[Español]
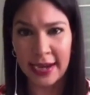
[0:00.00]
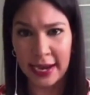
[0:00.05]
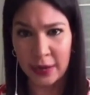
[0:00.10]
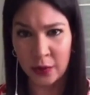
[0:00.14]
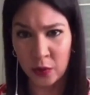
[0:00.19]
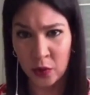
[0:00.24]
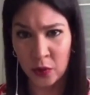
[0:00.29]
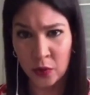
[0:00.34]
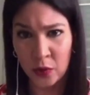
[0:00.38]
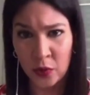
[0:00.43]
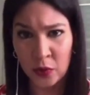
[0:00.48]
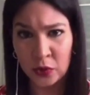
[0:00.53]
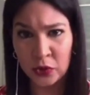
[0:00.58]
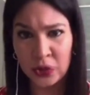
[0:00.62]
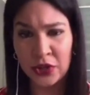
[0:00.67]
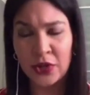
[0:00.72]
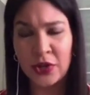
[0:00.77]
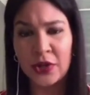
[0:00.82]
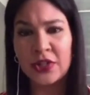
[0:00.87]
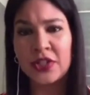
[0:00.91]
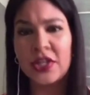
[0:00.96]

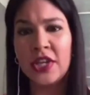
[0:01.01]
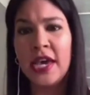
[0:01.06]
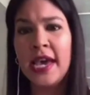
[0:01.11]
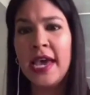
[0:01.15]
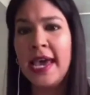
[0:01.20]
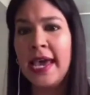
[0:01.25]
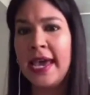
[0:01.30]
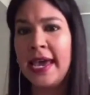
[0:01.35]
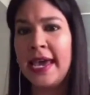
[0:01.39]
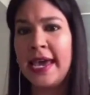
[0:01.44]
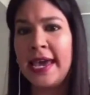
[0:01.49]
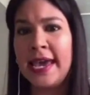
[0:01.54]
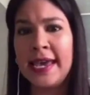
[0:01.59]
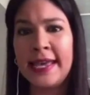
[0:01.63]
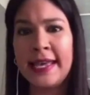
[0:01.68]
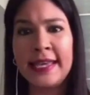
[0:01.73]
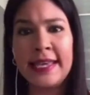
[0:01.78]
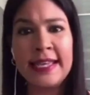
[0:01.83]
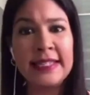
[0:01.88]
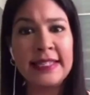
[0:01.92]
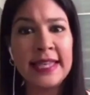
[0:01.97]
conjuntos, eh,
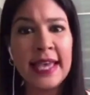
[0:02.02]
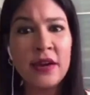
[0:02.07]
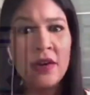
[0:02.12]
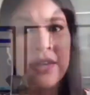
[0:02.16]
hicieron